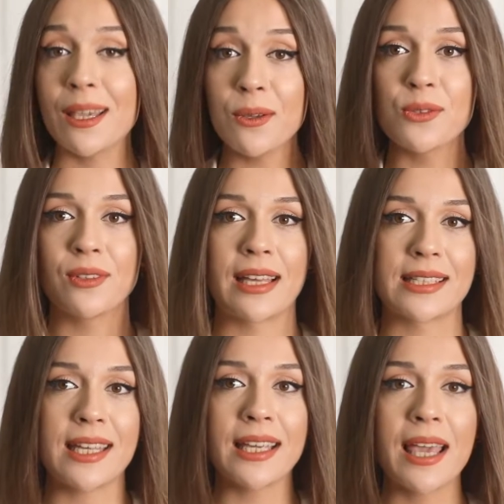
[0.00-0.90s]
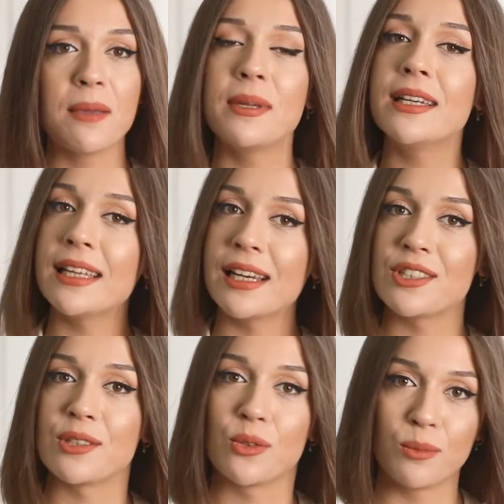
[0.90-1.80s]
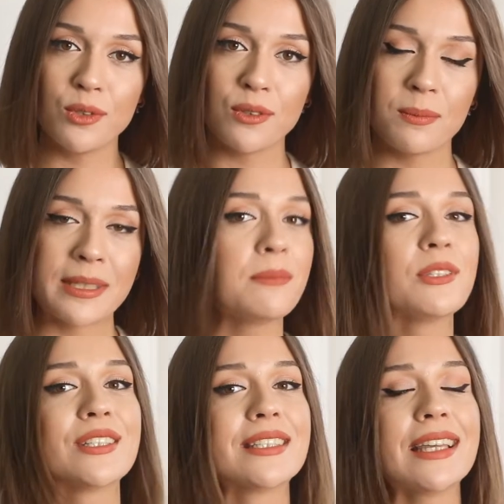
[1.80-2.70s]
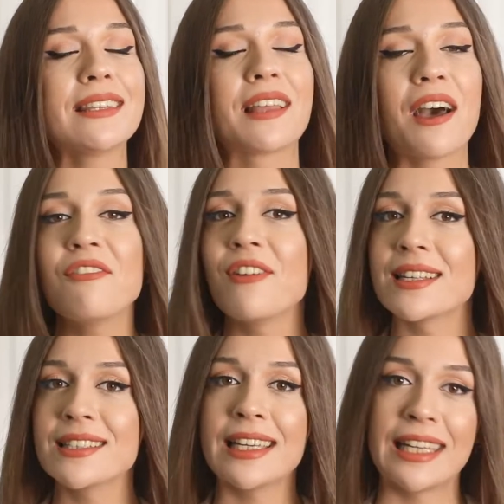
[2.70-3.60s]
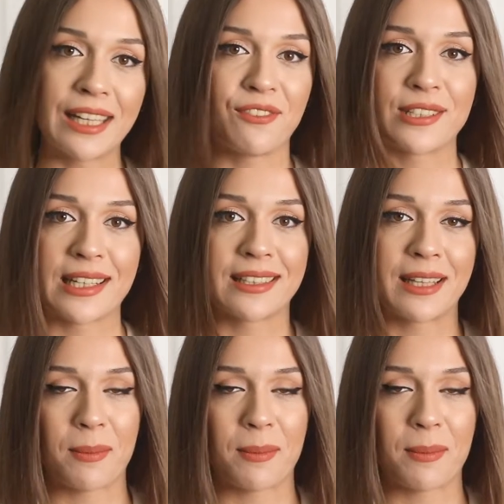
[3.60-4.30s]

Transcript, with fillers: en küçük destek birileri için umut, bizim içinse daha fazla iyilik fırsatı